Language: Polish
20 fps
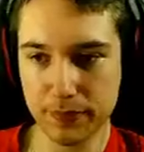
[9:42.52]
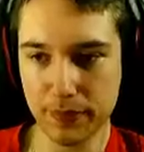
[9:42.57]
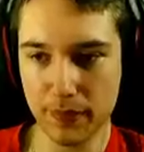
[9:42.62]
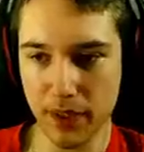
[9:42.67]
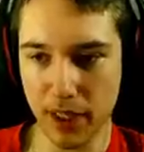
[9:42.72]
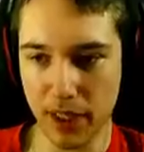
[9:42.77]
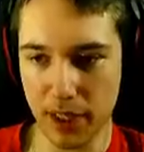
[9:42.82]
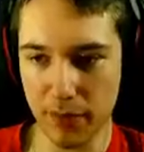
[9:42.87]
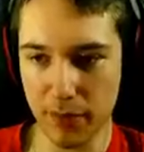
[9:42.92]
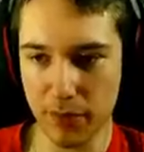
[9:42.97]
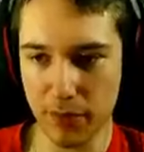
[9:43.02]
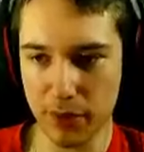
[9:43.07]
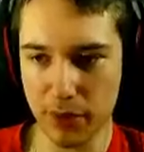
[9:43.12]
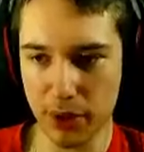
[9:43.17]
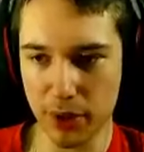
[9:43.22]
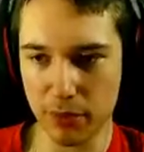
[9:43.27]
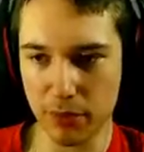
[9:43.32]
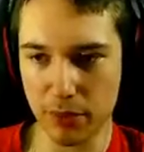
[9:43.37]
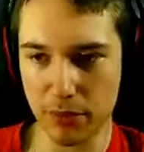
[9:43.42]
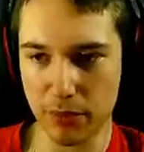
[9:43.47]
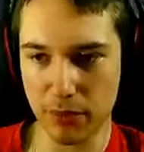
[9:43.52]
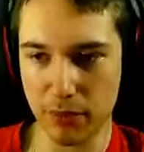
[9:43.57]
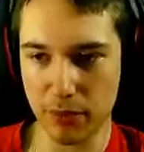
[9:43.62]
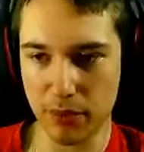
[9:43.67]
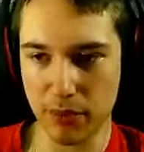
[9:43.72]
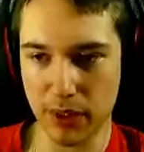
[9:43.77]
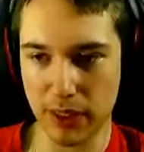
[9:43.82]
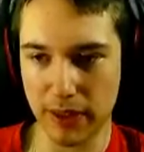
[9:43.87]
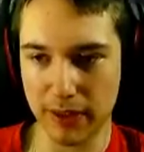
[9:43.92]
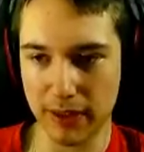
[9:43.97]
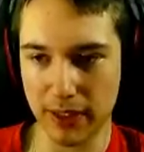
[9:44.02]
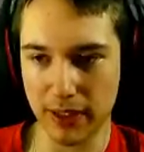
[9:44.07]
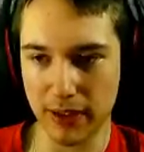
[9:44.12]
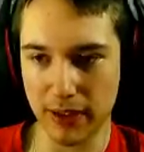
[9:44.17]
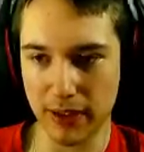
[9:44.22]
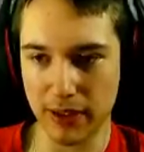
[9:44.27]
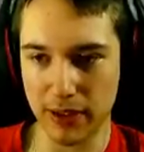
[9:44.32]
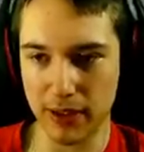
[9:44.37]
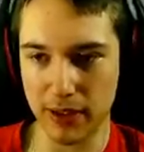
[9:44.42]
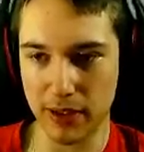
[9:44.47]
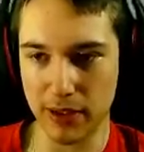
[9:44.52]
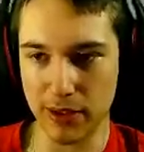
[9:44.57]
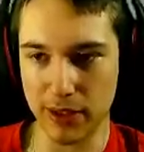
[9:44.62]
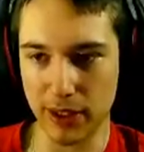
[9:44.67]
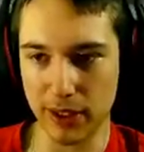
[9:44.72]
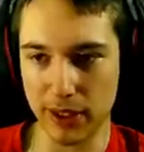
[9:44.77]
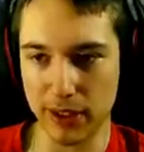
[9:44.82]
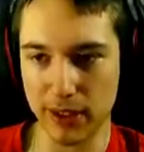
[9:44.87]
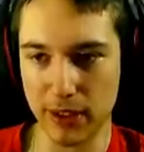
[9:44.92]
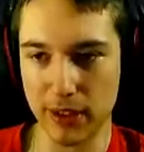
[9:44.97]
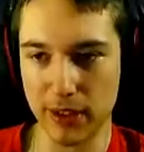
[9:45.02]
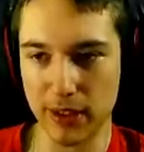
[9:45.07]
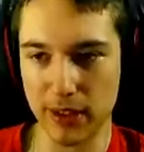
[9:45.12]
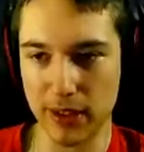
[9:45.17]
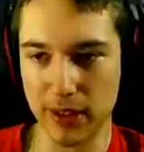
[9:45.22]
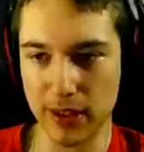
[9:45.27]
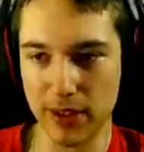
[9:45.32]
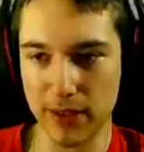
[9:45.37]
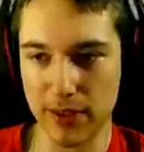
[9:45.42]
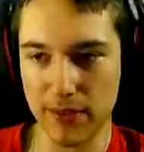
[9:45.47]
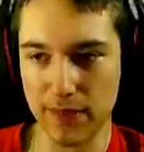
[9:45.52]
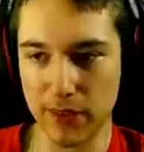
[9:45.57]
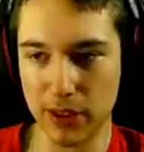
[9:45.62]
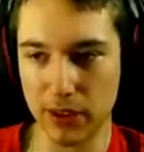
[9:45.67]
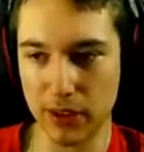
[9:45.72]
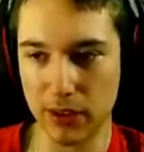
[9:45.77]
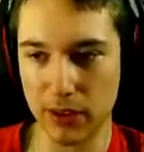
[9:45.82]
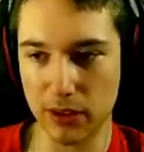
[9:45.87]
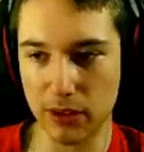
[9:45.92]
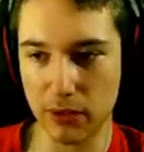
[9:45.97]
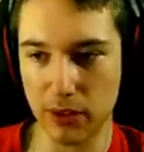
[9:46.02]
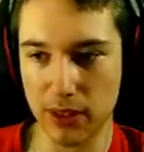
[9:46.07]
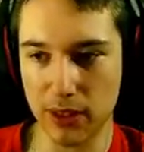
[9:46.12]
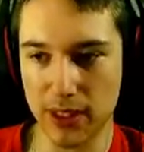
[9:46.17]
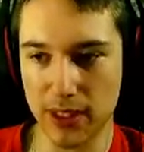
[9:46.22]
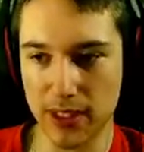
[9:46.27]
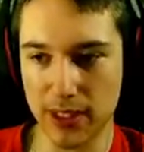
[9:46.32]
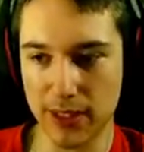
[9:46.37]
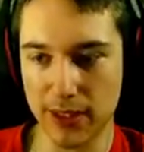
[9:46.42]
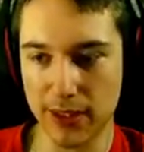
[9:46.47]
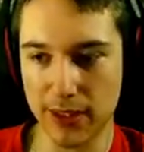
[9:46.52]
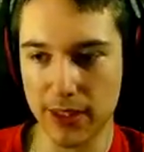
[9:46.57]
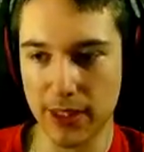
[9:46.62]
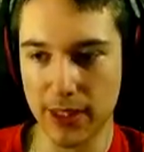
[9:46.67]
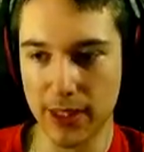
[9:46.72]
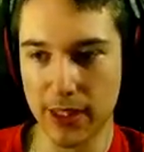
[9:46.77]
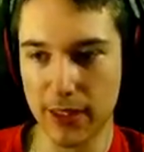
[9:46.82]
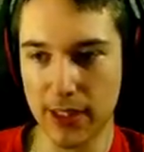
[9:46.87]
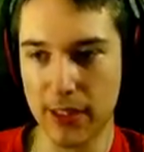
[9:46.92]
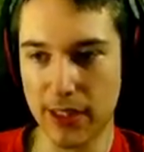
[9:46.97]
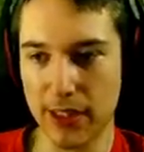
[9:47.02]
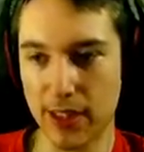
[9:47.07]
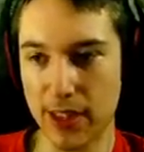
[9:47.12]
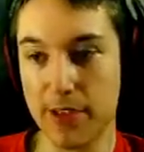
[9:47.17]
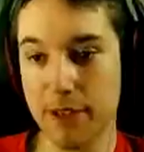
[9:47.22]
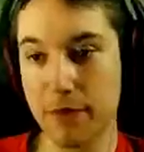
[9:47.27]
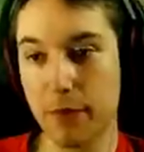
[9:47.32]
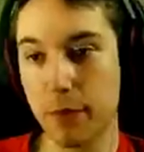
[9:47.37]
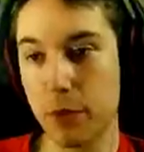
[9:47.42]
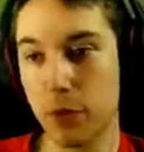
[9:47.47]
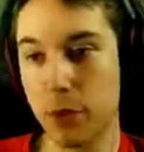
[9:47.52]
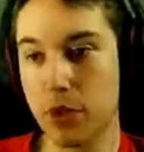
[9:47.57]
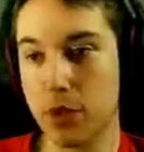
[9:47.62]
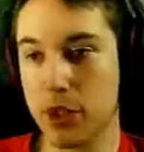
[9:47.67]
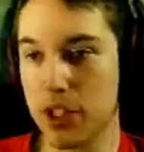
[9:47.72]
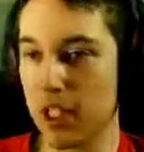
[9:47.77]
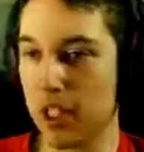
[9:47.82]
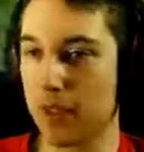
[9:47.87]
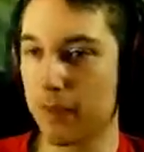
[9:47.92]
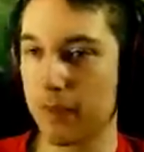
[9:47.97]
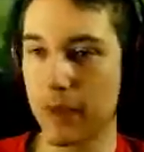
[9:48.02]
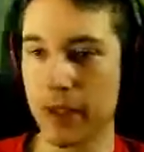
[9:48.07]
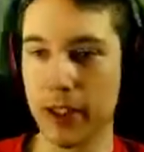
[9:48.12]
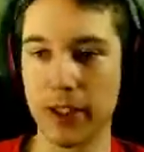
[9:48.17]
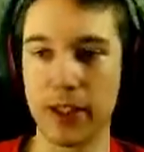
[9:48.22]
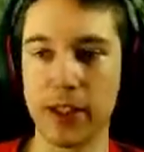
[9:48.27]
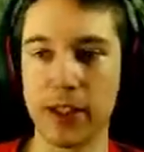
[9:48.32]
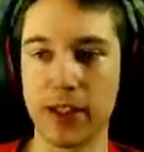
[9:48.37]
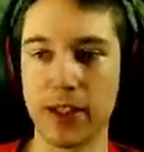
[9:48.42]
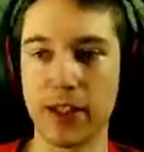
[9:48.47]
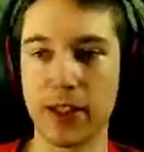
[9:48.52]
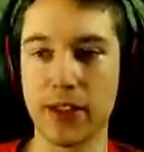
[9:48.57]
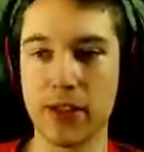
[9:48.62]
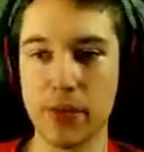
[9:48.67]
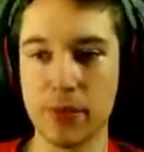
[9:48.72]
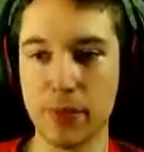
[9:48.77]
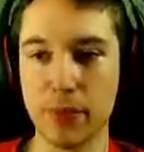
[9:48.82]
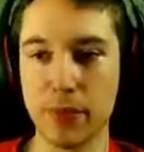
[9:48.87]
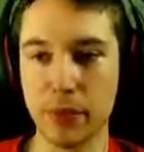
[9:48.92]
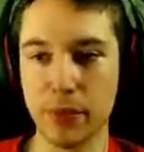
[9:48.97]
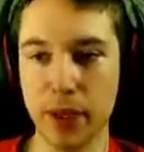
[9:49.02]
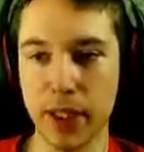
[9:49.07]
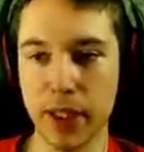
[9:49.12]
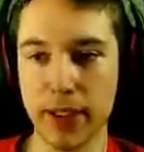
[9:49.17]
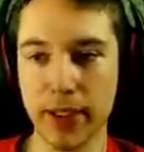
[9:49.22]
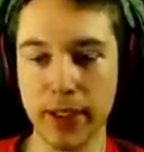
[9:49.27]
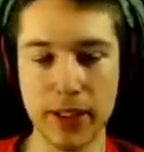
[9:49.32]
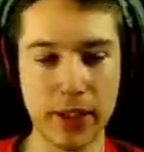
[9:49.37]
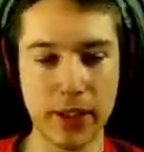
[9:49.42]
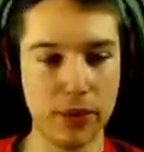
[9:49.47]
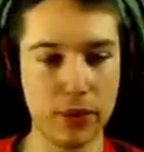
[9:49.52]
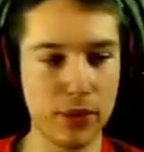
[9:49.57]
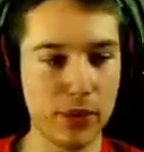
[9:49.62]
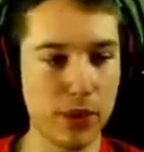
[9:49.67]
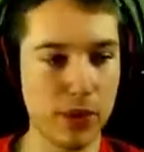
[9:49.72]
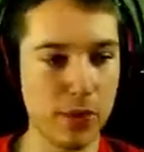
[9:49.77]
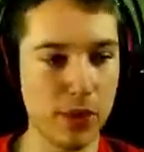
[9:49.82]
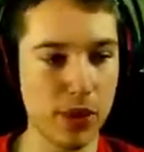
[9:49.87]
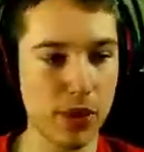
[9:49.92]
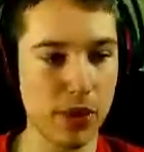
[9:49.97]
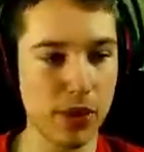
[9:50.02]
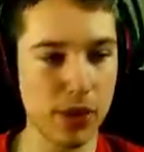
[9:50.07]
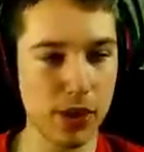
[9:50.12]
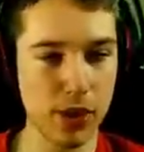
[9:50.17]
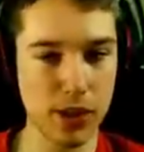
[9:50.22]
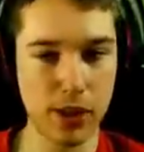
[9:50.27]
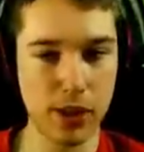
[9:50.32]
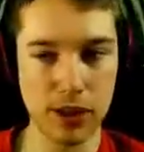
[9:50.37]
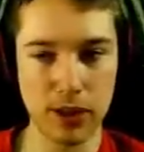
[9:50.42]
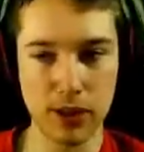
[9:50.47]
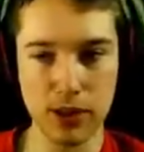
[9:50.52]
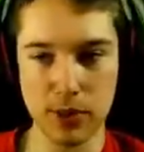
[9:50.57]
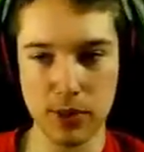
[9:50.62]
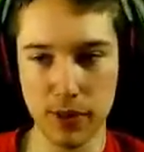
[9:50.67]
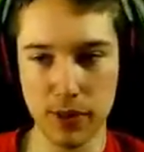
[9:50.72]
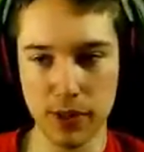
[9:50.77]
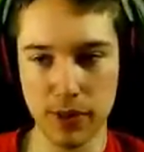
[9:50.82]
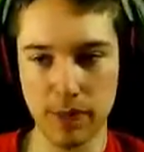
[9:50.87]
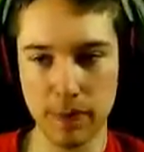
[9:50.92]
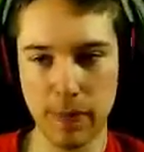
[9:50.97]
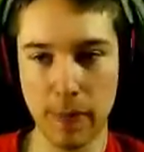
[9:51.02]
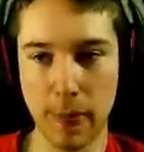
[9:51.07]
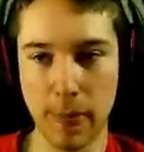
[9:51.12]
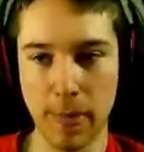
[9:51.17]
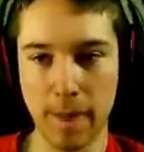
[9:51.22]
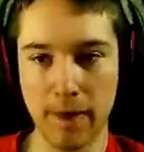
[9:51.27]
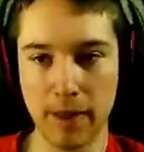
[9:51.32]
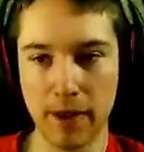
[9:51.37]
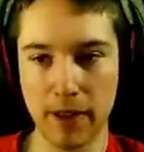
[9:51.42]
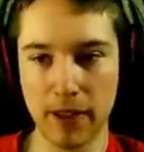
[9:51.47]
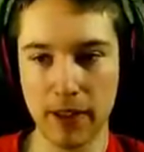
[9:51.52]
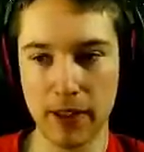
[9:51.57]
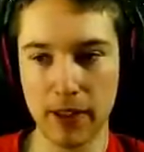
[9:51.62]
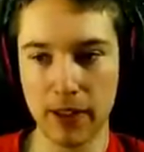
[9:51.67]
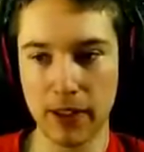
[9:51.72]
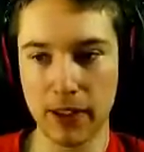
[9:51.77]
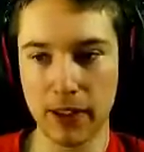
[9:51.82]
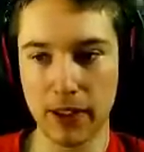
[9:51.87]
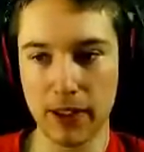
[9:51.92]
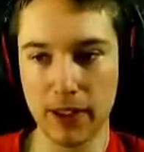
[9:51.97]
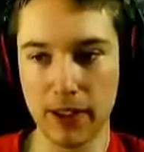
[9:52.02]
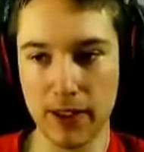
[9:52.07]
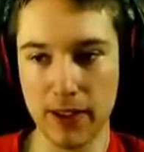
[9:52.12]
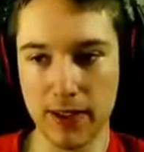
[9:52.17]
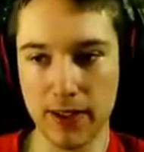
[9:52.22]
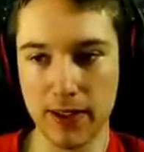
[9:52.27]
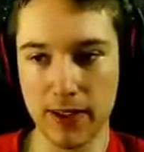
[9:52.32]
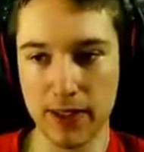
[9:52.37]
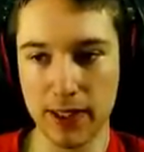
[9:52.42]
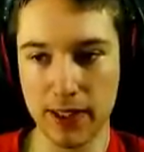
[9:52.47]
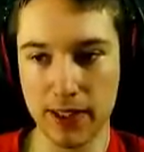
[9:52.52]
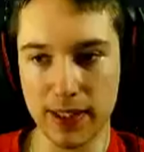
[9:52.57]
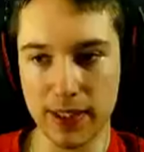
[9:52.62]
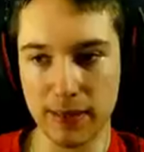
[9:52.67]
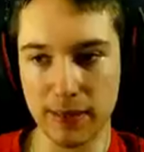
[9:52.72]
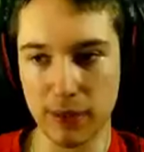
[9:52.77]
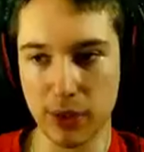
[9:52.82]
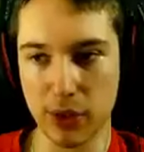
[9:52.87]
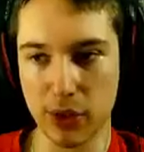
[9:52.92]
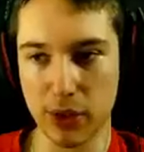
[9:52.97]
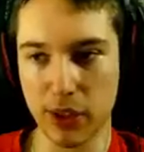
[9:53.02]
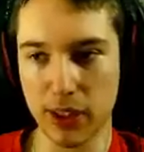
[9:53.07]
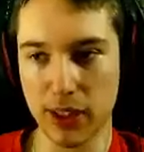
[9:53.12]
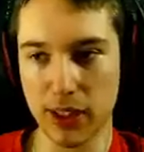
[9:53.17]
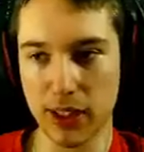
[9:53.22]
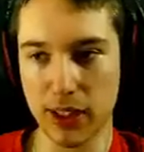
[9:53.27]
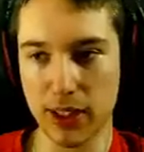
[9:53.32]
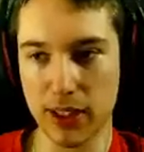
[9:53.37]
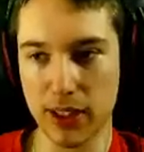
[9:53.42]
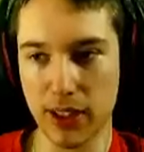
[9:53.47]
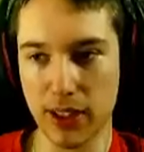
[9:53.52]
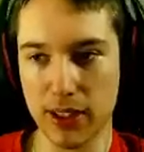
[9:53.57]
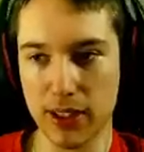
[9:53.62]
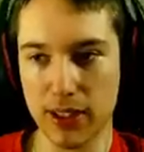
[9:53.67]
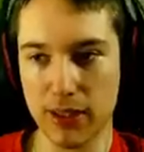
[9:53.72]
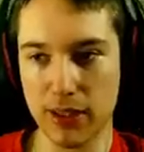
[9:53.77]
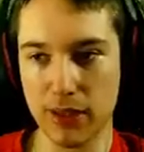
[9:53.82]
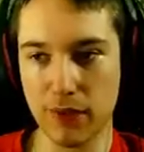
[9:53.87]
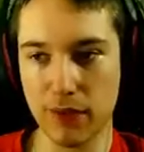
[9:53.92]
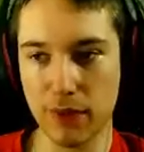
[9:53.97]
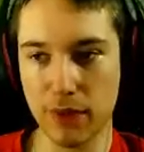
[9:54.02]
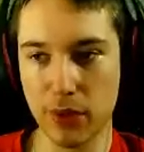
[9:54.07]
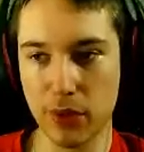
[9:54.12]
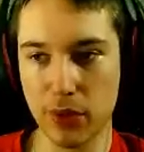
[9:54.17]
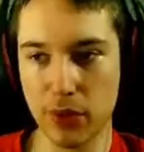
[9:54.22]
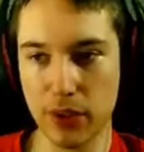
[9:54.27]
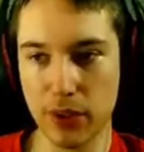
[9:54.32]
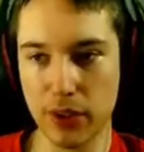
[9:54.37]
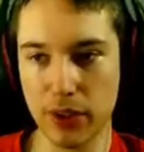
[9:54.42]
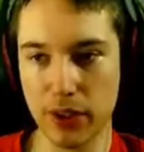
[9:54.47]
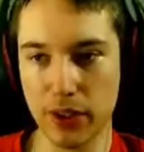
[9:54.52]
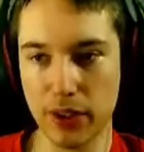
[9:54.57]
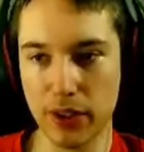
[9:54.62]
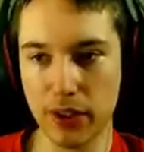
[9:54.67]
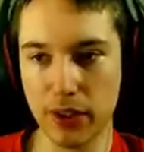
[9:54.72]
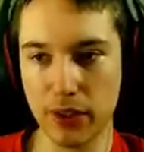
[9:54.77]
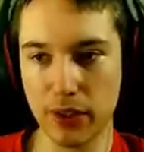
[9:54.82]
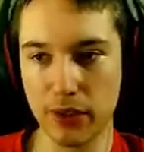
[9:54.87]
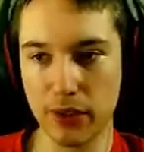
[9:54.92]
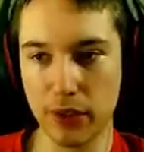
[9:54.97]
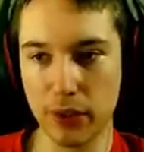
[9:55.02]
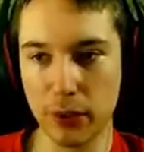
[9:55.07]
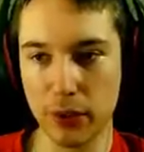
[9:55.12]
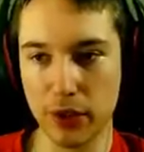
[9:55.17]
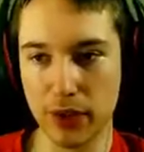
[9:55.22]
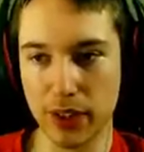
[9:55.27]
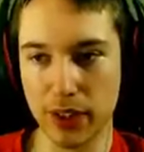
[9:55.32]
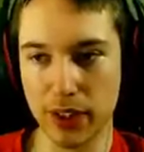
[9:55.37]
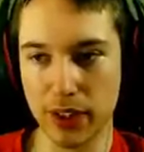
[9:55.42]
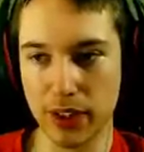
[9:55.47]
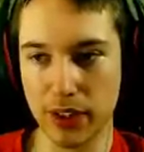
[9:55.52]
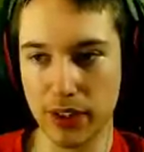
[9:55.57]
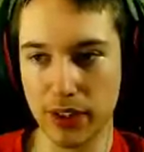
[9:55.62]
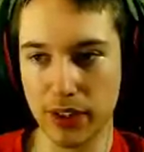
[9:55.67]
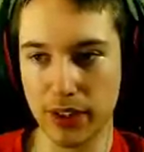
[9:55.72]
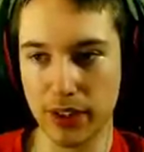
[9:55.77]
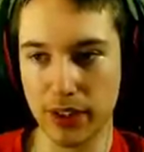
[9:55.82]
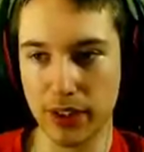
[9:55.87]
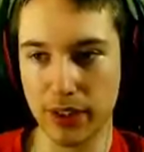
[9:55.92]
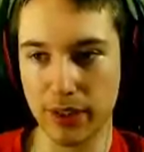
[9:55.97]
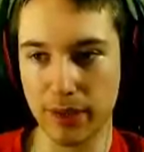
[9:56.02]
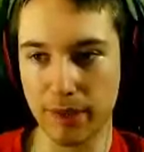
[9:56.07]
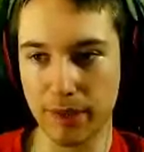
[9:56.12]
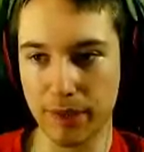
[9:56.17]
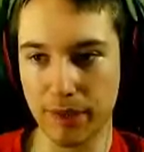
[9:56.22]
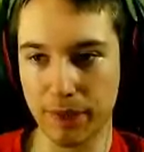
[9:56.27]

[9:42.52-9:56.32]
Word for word: Ja bym chciał tą katanę znaleźć, a katana teraz w tych aktualizacjach jest w podziemiach, a kiedyś była tu, gdzie my się osiedliliśmy. E, zaraz tam troszkę dalej jest dwóch, e, dwóch takich, e,